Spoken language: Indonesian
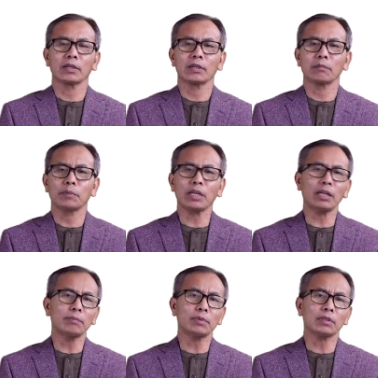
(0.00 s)

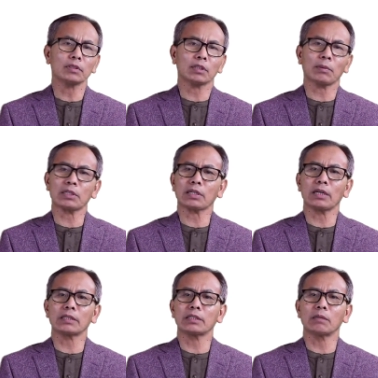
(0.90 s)
Phillips sama
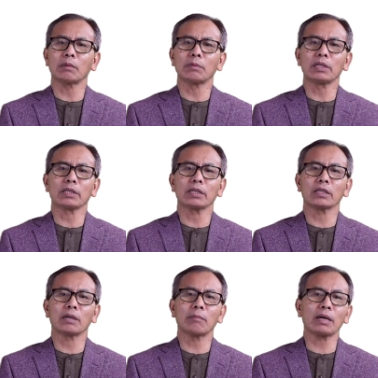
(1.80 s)
sekali tidak memiliki
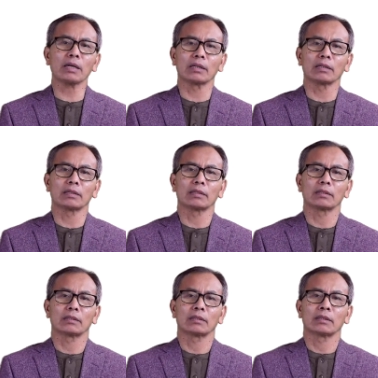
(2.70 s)
gambaran
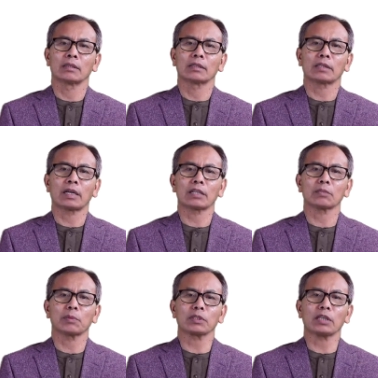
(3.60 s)
tanah
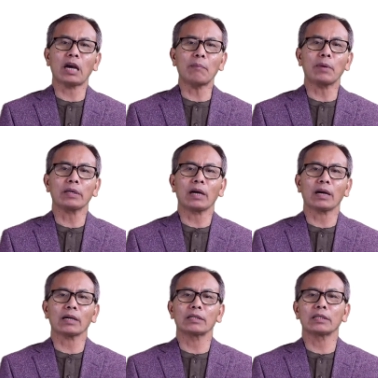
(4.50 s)
seperti apa yang
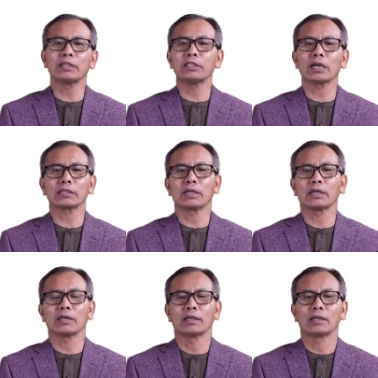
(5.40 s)
akan diinjaknya.
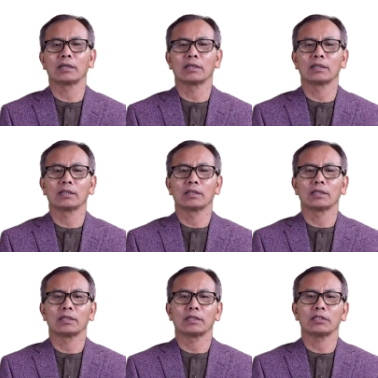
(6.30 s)

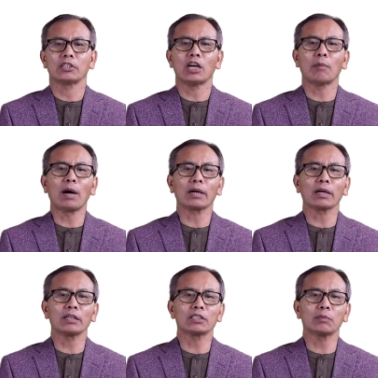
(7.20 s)
Ia
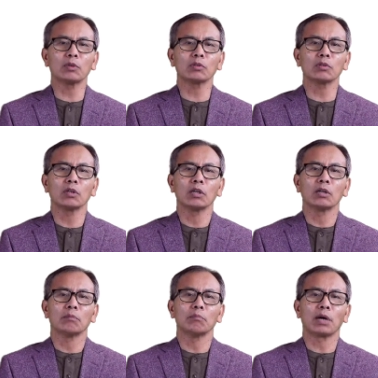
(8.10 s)
bahkan disebut
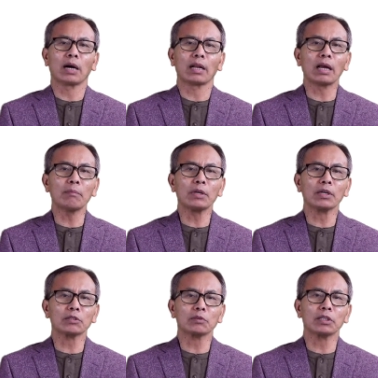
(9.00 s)
mengalami
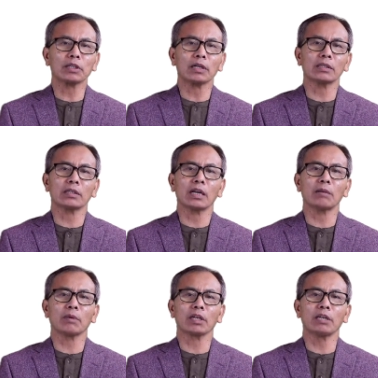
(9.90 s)
kesulitan
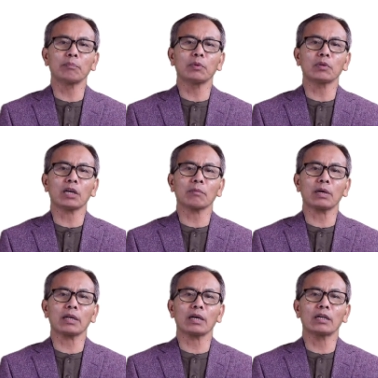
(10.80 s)
dalam menghimpun
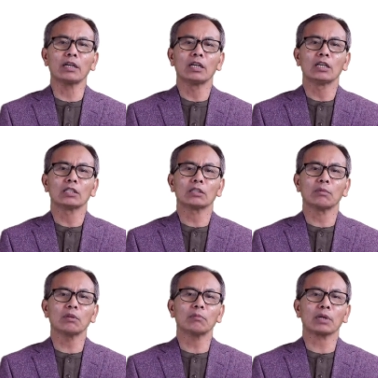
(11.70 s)
armada
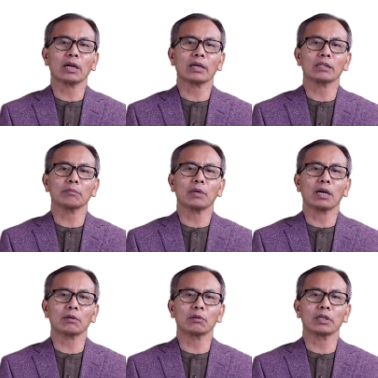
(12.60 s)
sebelum berangkat
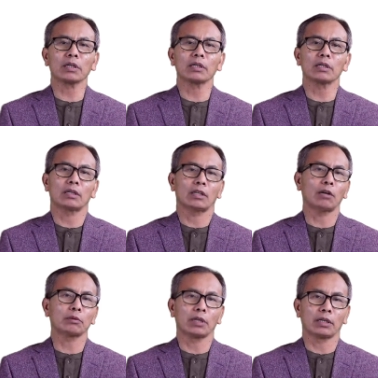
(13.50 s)
mengarungi
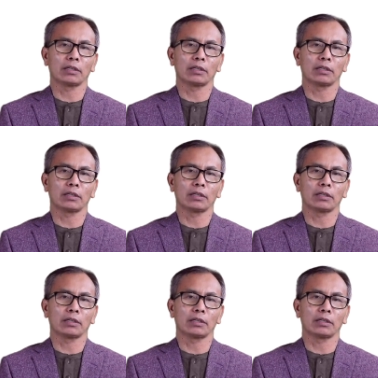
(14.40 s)
lautan.